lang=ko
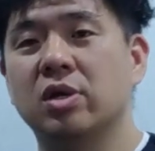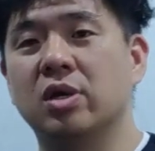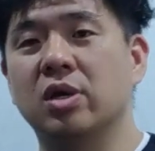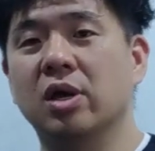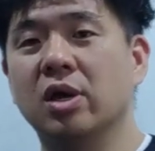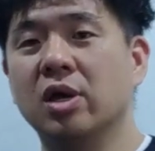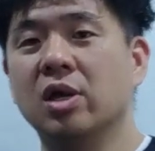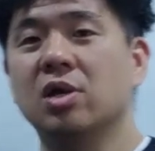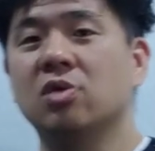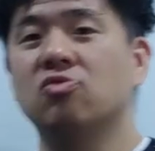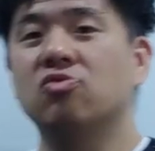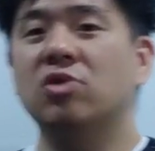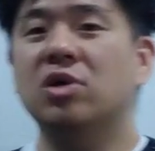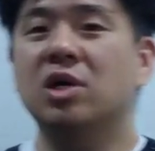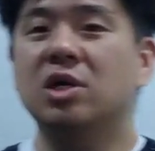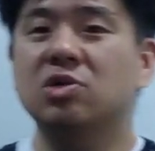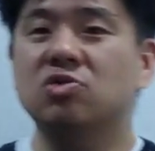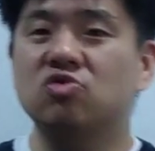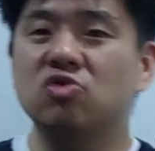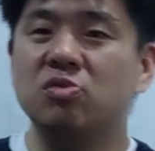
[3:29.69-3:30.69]
예.
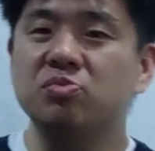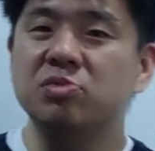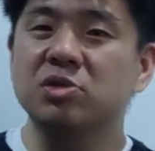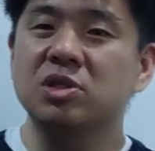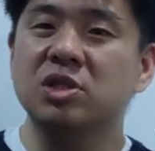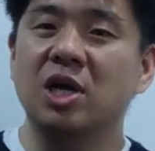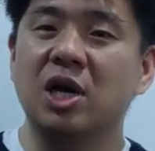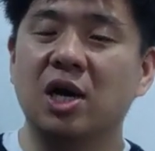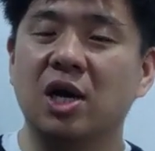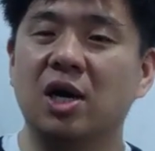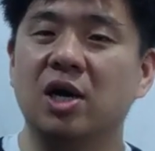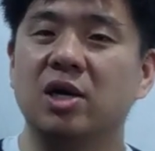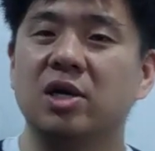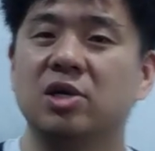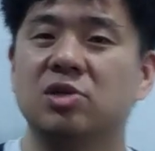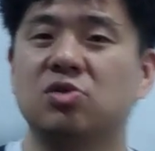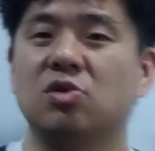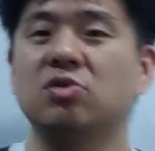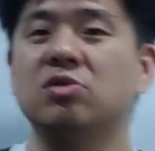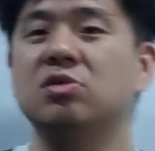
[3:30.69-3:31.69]
우리가 수업 듣다가
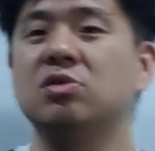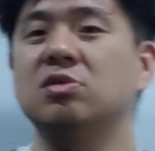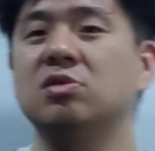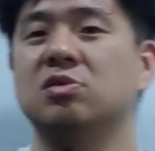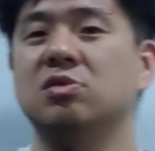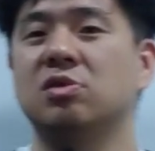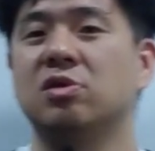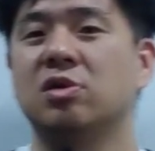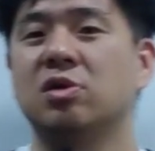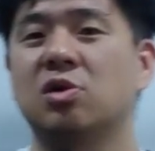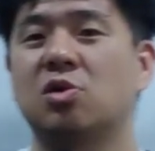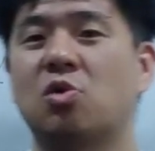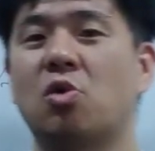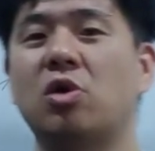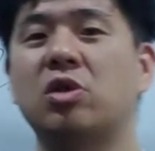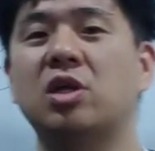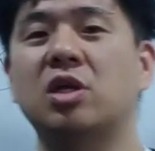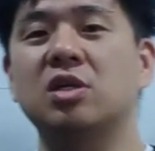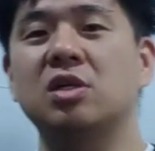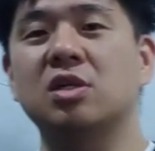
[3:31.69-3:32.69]
저는
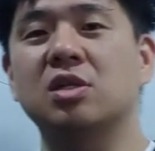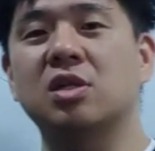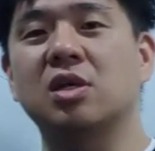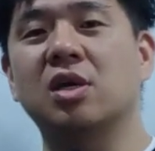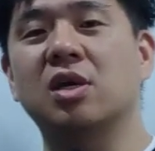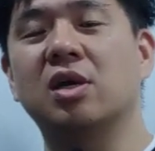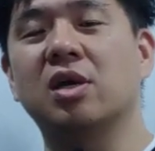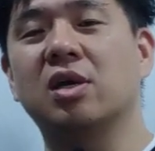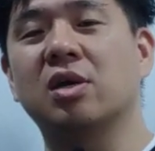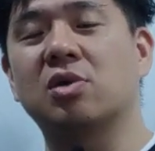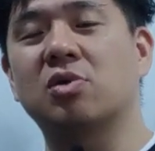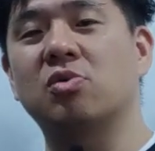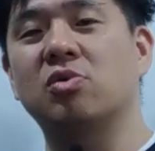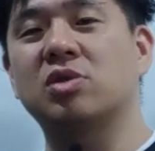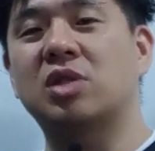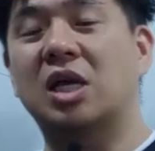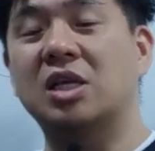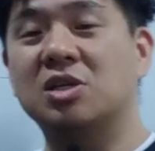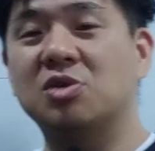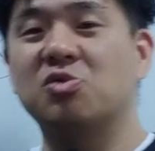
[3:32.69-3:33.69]
교회 다닐 때
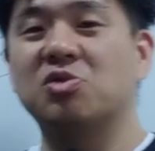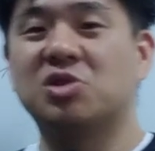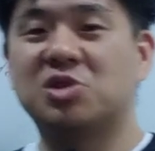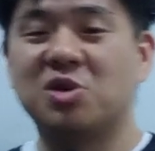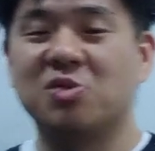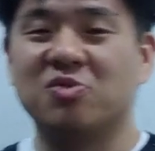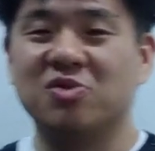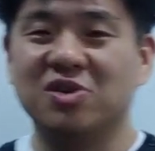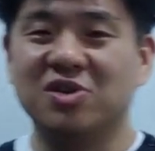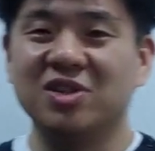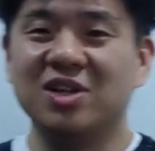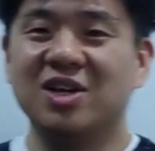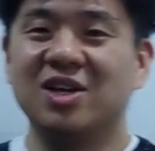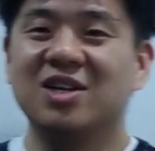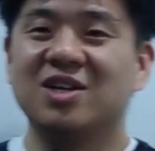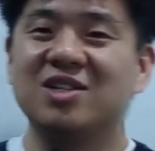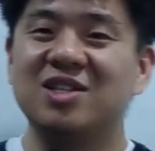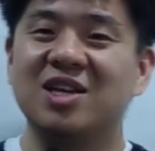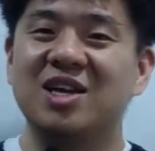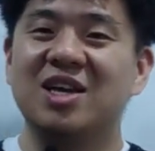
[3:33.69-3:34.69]
교, 다니고 있죠 물론.
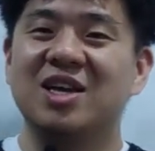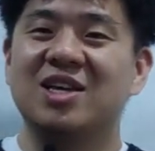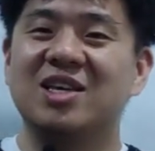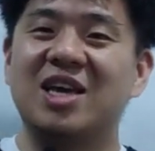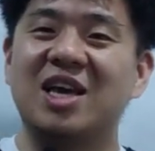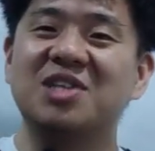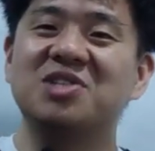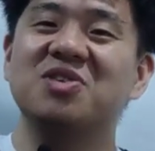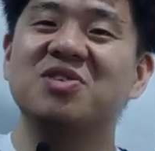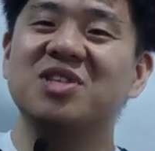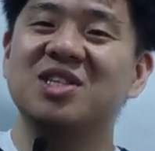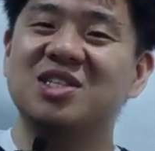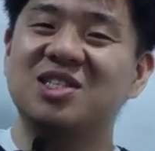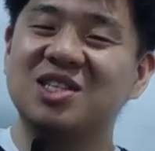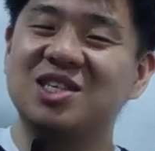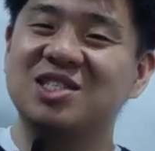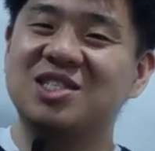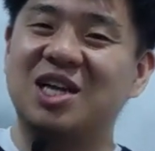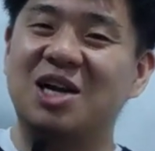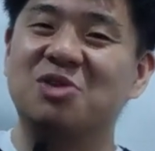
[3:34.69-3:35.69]
근데 예전에
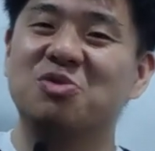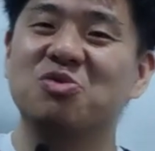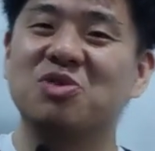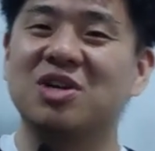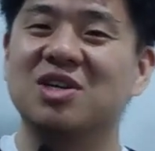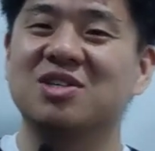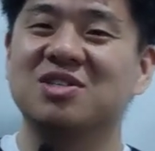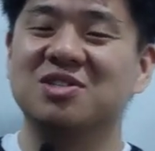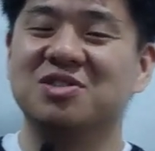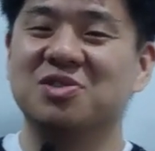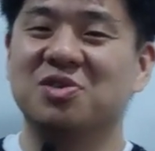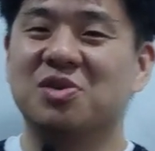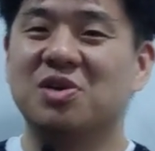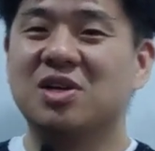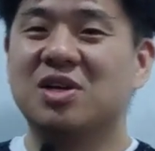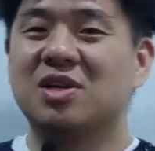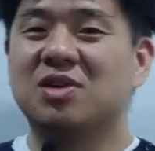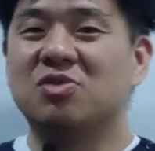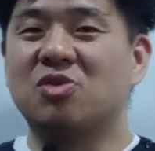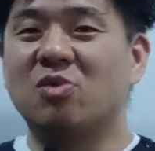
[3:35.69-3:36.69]
특히 잘 돌았거든요.
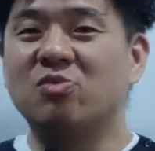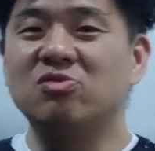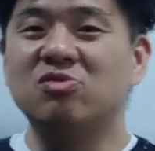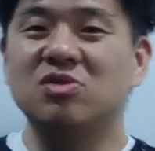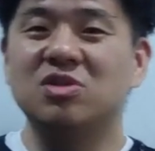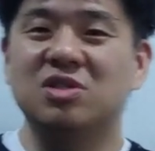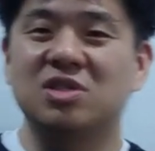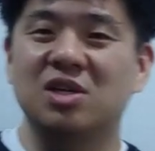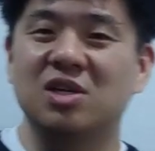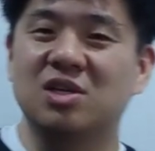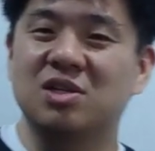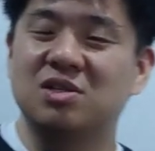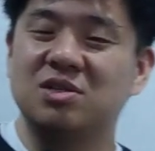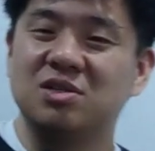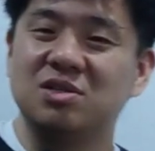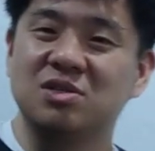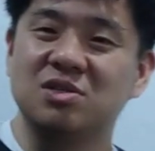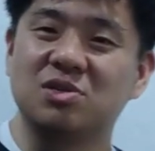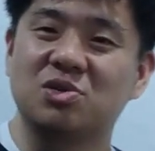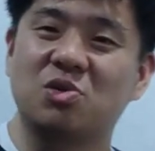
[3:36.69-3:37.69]
너무 이제
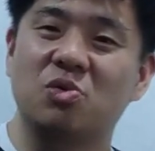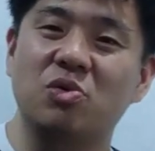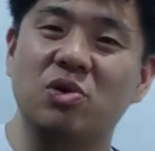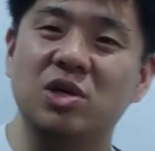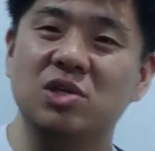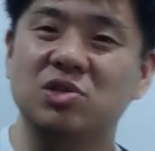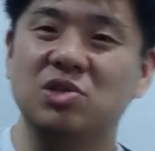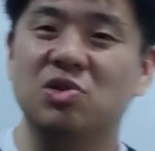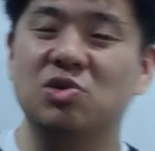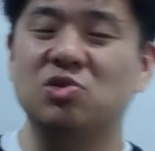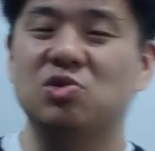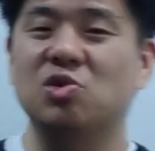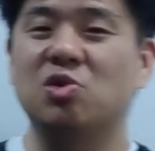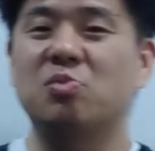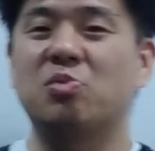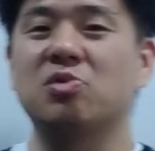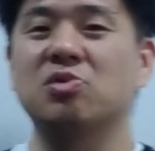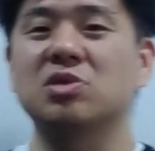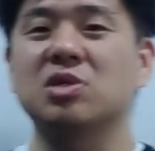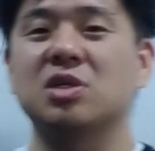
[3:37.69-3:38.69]
그 교회에서
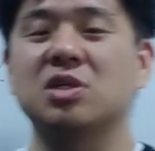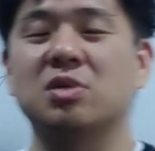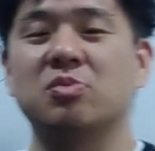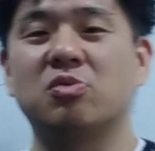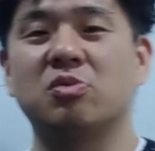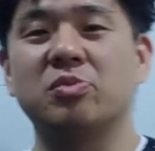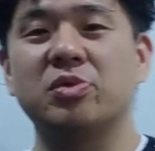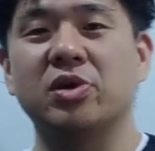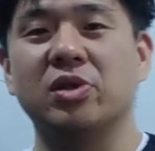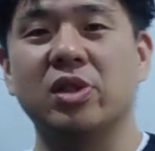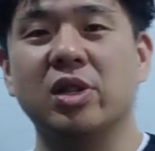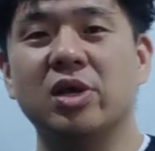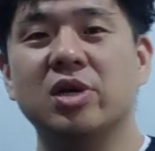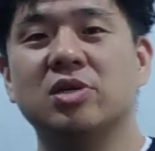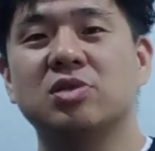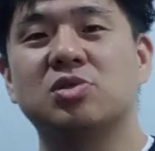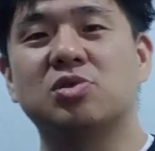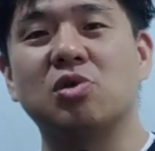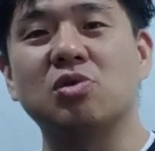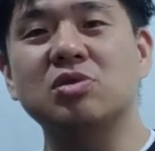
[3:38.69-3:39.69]
이것저것 봉사하다 보면
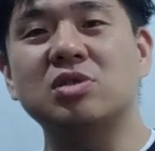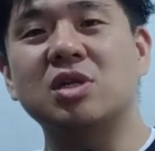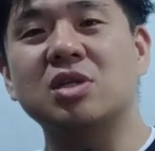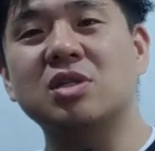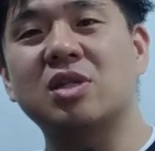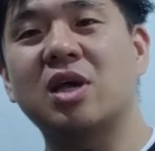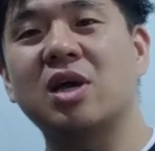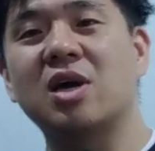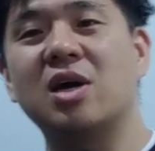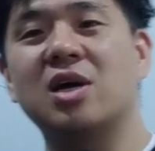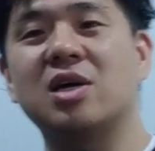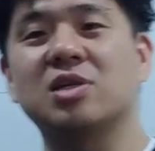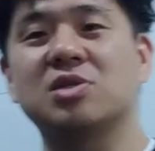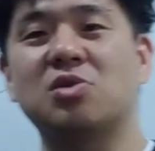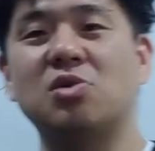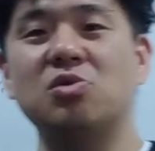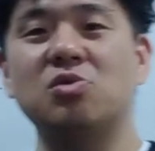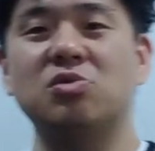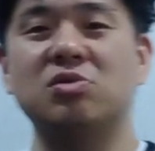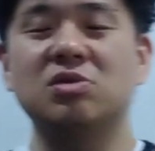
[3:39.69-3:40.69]
정작 내가
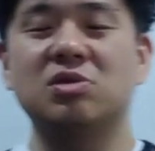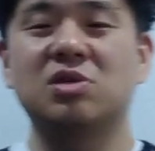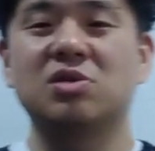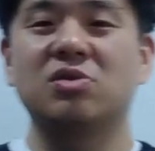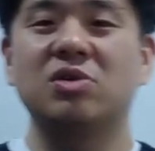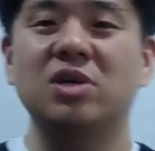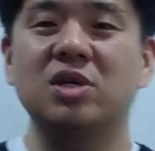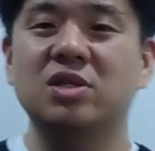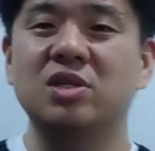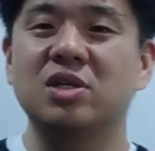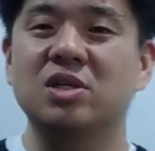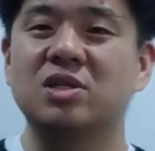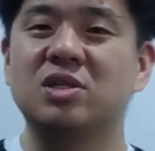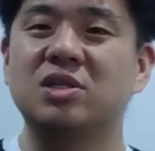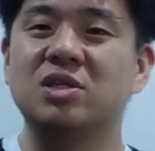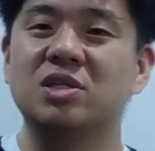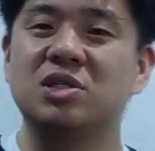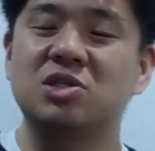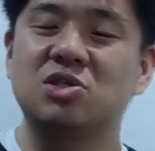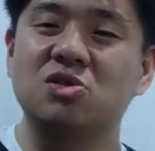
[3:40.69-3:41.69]
설교를 들어야 될
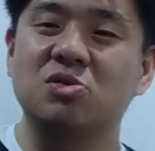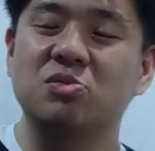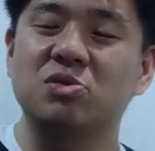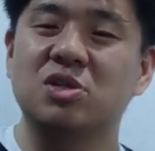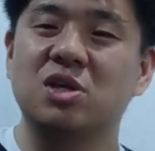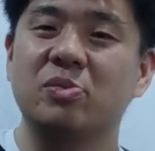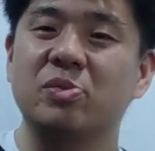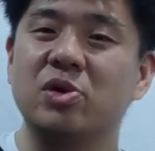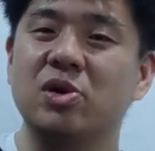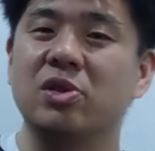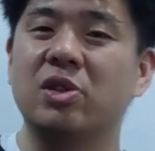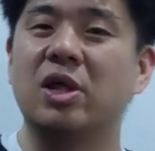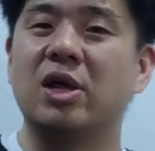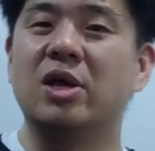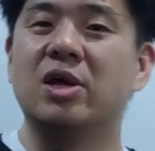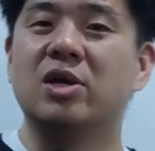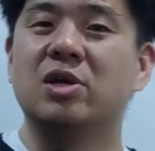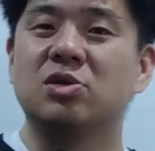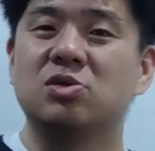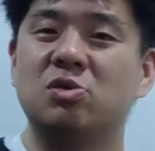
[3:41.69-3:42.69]
그 시점이 되면
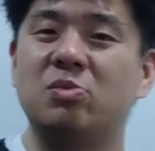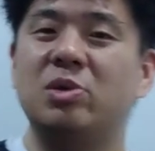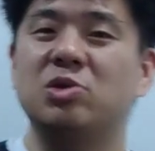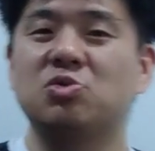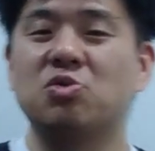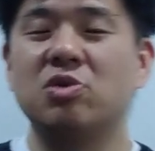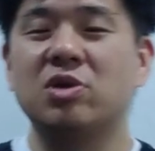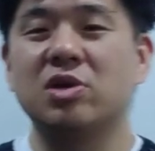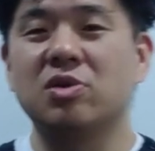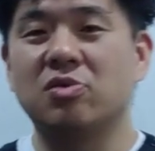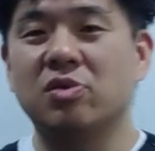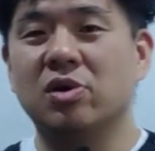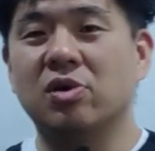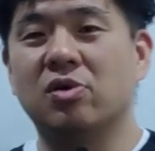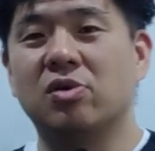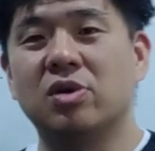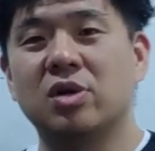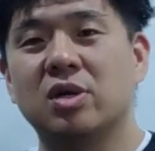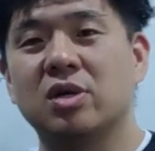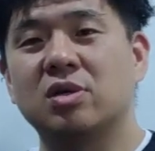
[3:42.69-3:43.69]
정말 졸린
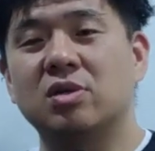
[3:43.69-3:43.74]
거예요.